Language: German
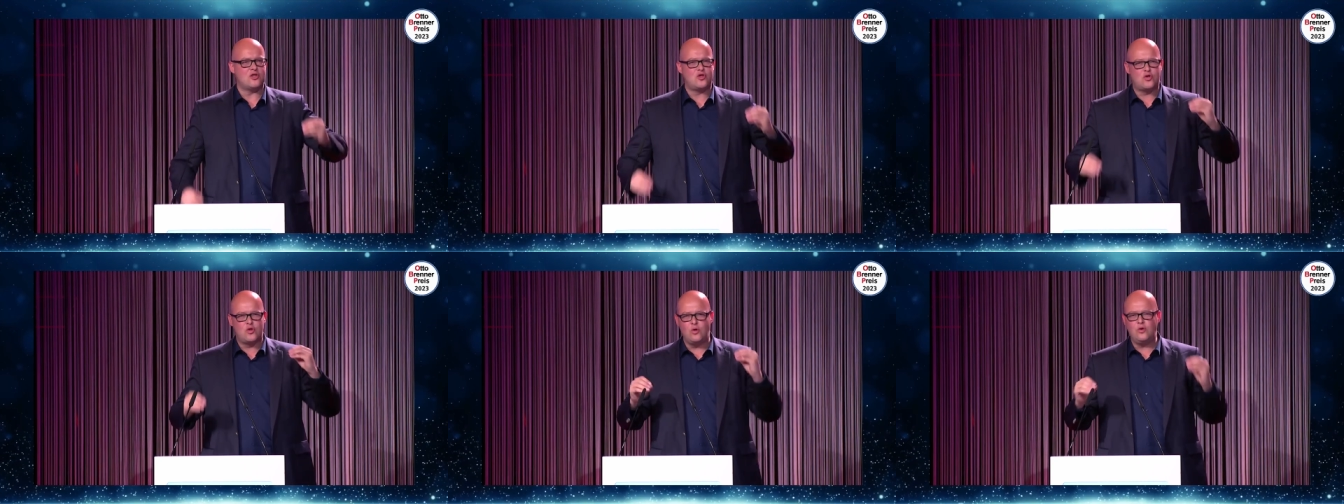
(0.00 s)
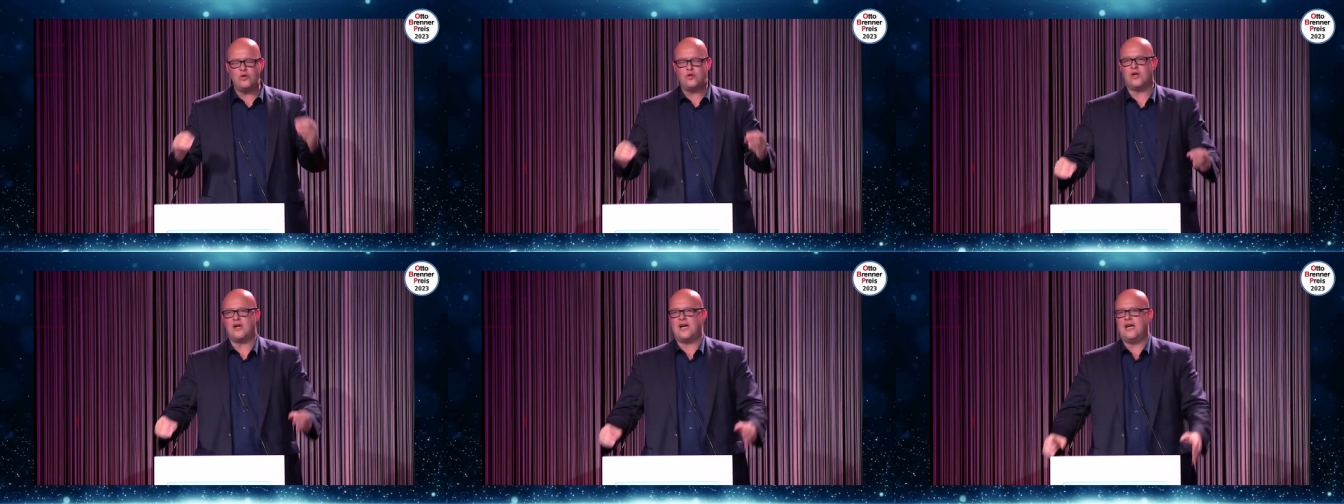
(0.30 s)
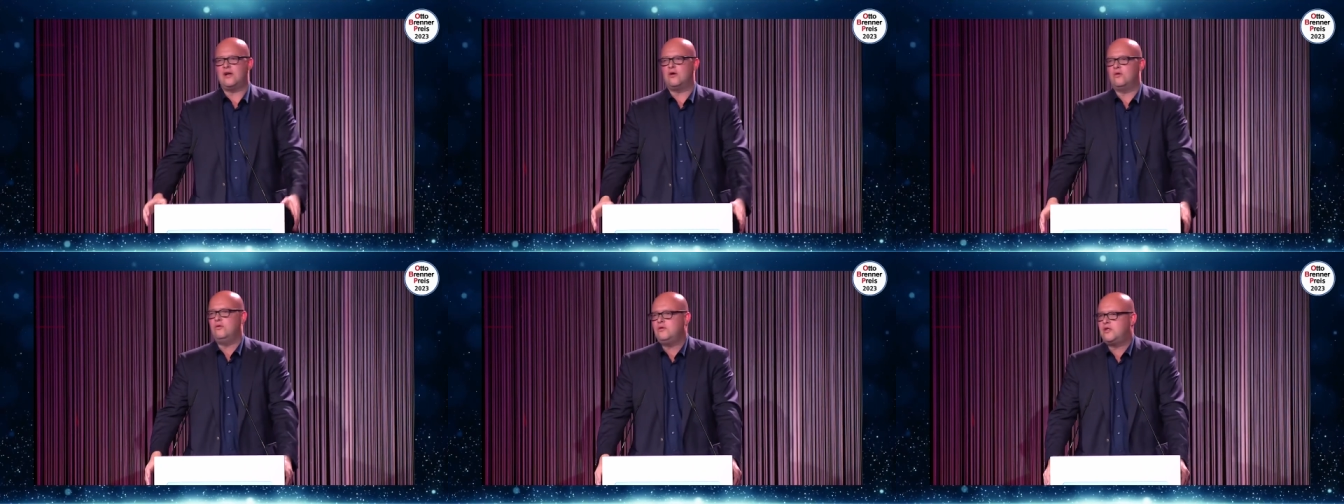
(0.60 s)

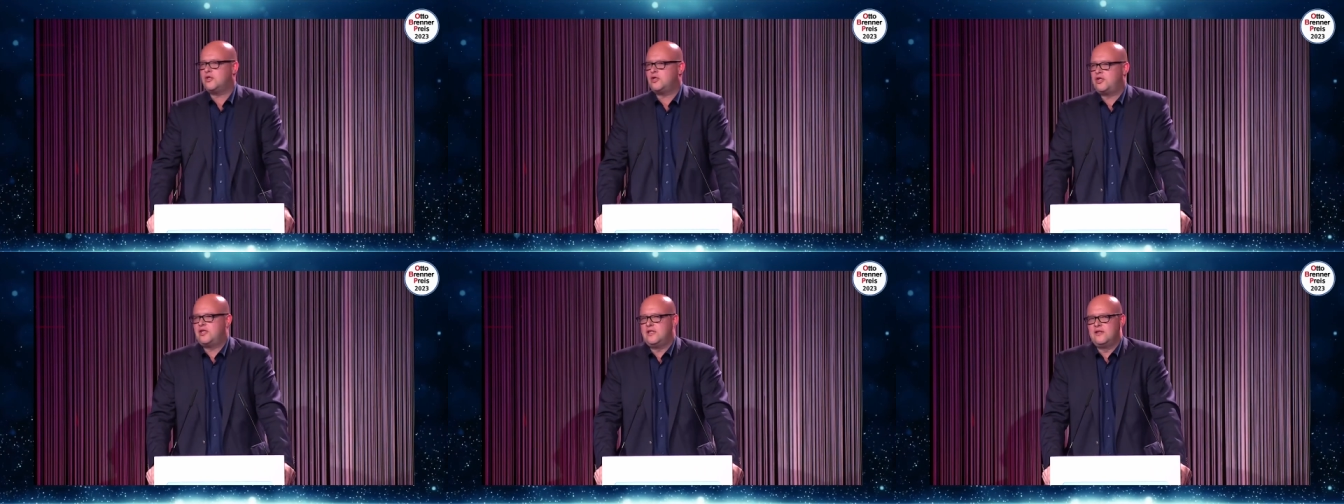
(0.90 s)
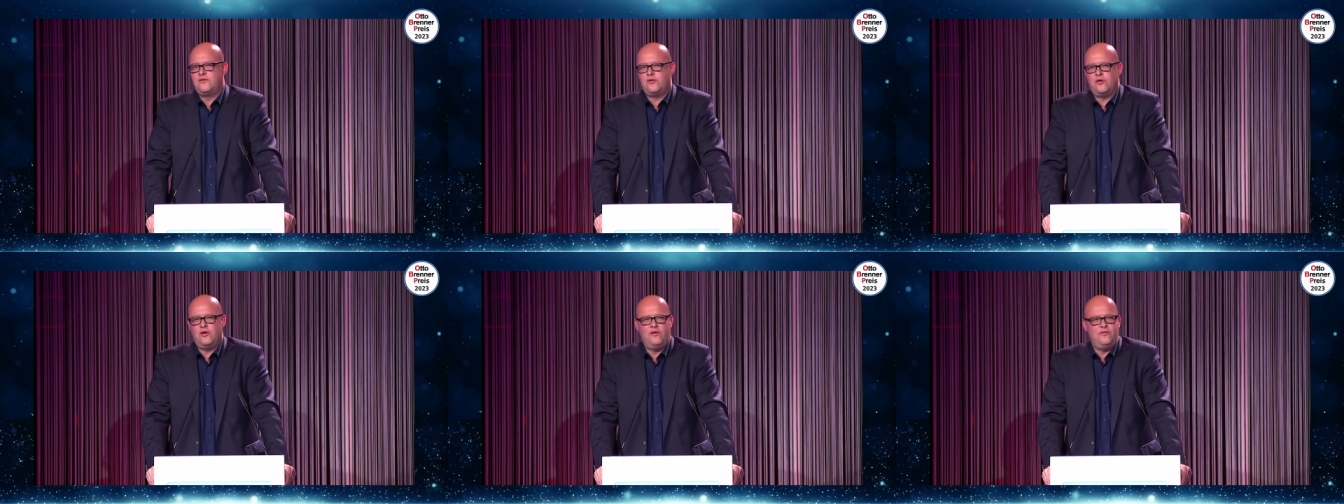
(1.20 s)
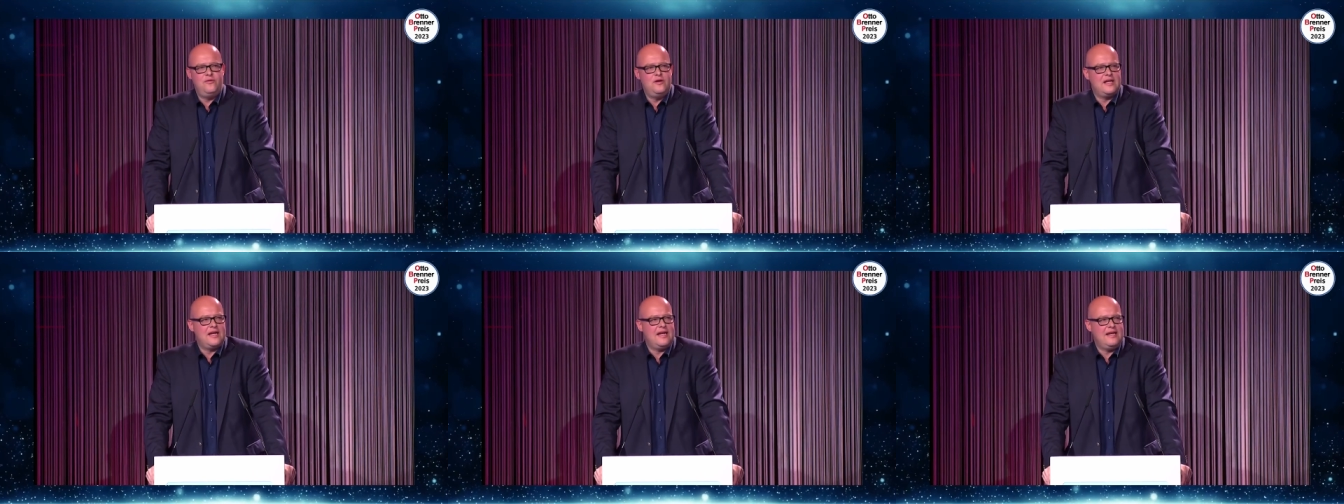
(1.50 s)
struktureller Unterschied von
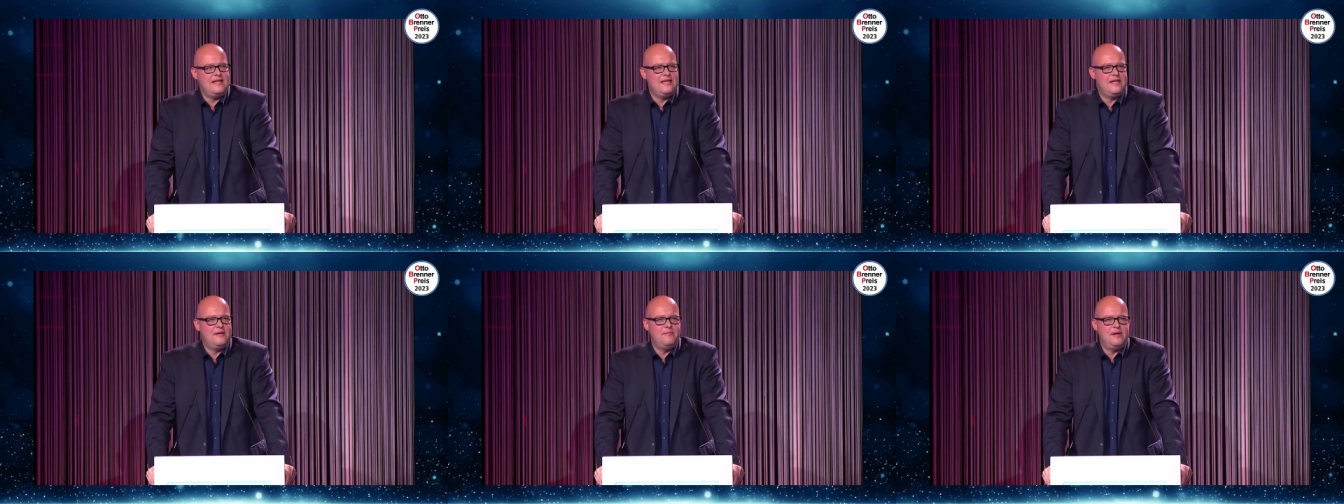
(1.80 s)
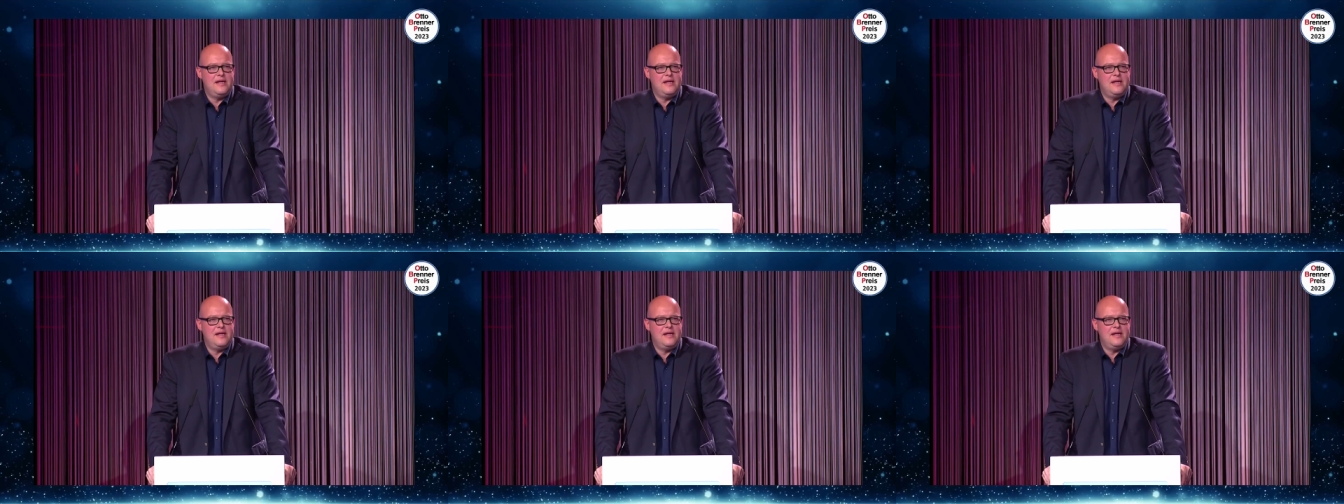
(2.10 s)
öffentlich-rechtlichen